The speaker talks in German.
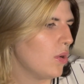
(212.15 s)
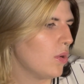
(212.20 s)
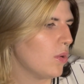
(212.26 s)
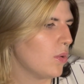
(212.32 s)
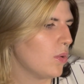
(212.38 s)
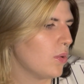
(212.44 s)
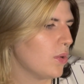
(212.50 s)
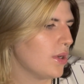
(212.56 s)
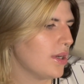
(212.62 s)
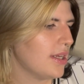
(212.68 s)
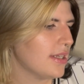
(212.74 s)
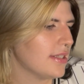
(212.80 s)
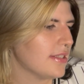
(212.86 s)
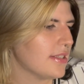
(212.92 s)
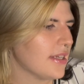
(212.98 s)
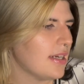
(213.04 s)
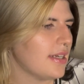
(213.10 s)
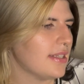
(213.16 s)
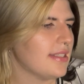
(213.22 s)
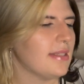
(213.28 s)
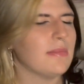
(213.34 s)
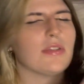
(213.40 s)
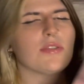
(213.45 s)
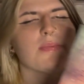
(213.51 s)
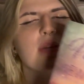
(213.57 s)
Und äh,
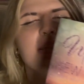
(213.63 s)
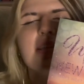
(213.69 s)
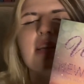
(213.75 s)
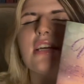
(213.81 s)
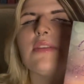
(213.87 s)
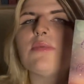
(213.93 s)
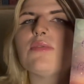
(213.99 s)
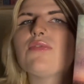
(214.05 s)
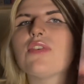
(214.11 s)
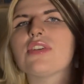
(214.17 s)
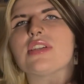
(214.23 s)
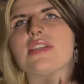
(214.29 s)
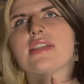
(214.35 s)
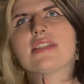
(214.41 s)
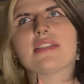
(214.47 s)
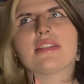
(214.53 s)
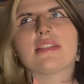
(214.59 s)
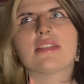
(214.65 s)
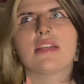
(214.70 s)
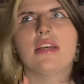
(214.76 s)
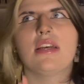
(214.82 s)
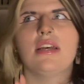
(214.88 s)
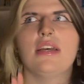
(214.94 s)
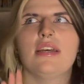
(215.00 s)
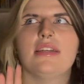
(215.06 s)
dementsprechend kann ich mir vorstellen, dass es
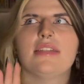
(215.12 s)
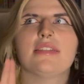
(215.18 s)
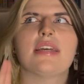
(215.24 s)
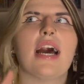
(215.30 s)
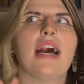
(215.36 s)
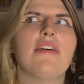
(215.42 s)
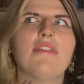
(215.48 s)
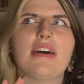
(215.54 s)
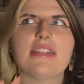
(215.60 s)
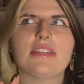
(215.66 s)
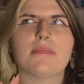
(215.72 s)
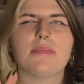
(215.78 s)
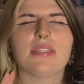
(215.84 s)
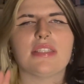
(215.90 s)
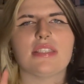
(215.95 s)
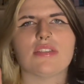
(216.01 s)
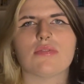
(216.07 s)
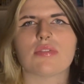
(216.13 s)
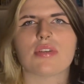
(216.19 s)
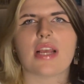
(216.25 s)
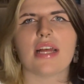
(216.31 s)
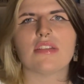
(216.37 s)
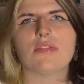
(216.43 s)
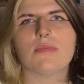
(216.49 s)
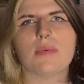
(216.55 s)
teilweise mich nicht so
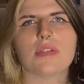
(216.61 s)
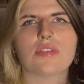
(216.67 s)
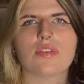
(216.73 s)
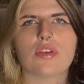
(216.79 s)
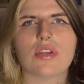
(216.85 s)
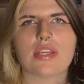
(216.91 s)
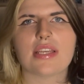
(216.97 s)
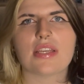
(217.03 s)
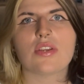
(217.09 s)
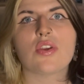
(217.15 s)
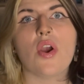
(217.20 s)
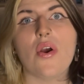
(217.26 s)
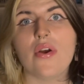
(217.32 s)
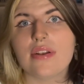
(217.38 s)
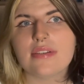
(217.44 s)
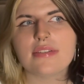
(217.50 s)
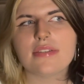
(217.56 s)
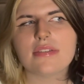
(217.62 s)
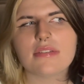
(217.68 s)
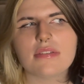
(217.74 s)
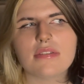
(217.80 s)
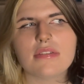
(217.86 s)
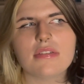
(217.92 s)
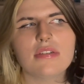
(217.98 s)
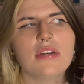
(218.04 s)
ganz überzeugen
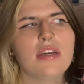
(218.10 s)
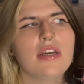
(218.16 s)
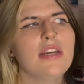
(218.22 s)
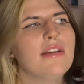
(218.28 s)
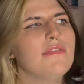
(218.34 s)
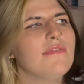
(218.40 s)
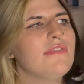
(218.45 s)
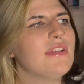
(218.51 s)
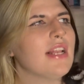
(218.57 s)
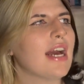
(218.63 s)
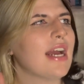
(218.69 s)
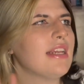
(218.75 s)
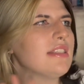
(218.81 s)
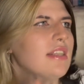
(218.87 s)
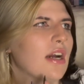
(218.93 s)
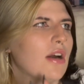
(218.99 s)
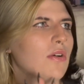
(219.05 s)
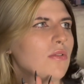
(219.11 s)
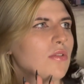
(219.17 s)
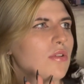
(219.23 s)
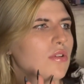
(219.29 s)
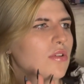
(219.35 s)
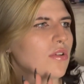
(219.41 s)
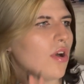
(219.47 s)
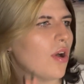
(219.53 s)
könnte. Vielleicht auch
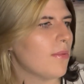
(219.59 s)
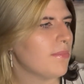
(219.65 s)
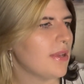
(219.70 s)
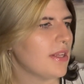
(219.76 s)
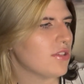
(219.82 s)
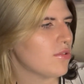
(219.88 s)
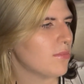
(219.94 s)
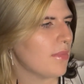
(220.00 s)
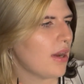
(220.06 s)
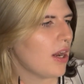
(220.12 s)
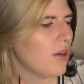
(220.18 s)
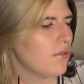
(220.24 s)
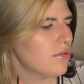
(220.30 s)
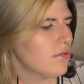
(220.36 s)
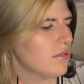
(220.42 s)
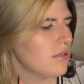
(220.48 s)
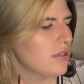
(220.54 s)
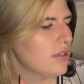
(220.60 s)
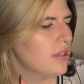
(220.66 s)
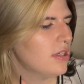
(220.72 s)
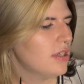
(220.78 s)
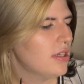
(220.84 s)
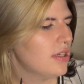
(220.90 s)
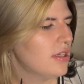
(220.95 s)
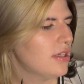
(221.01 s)
komplett umhauen.
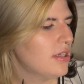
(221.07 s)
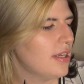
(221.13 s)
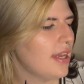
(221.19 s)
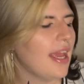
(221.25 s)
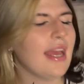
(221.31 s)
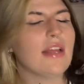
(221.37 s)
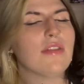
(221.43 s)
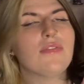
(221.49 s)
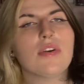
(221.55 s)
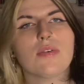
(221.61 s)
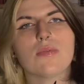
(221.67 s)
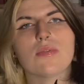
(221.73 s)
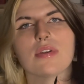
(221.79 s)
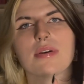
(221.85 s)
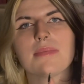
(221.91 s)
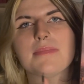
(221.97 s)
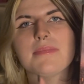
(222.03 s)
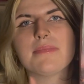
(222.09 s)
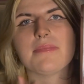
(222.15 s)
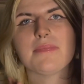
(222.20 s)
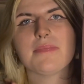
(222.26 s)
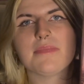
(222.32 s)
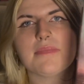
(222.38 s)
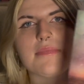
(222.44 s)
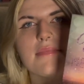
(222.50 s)
Entweder oder.
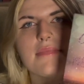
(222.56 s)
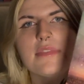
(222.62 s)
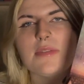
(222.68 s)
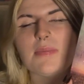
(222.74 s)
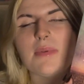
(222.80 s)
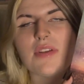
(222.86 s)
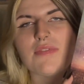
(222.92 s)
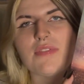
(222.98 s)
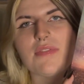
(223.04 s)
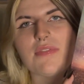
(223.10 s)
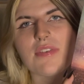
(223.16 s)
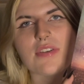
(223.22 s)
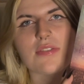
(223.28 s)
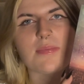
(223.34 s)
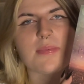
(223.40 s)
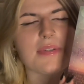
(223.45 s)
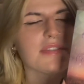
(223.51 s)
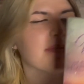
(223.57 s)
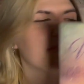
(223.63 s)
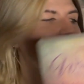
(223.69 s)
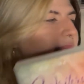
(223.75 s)
Ich bin auf jeden Fall gespannt.